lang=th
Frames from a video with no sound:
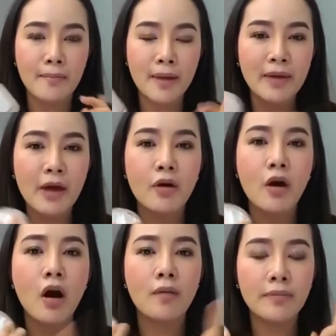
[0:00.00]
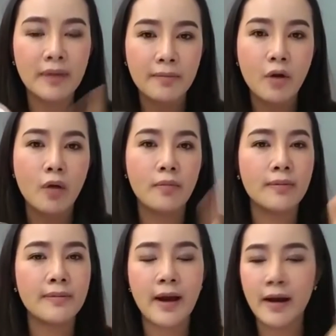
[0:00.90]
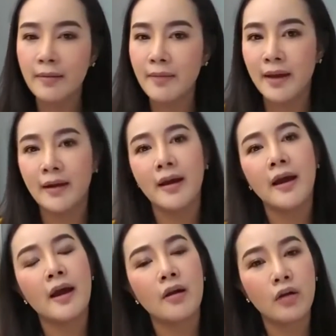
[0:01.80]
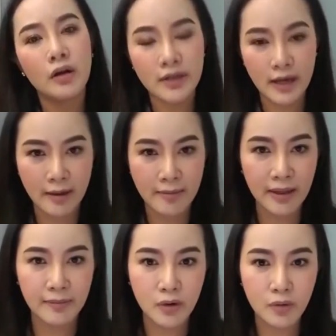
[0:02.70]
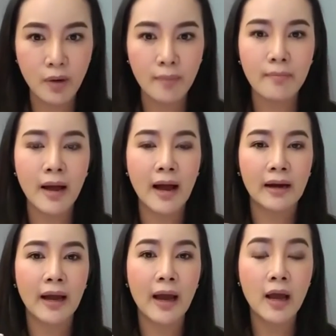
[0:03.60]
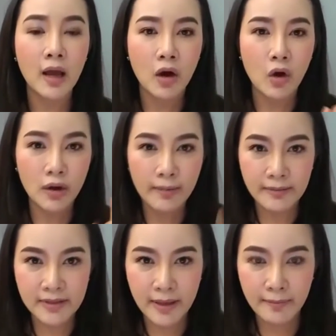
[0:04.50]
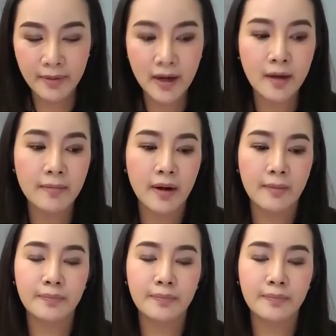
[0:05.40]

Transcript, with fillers: ไม่มีแอลกอฮอล์ ไม่มีน้ำหอม ไม่มีพาราเบนนะคะ แล้วก็ใช้ได้แม้แต่ผิวบอบบางนะคะ คนที่เป็นเซฟเดิมเนี่ย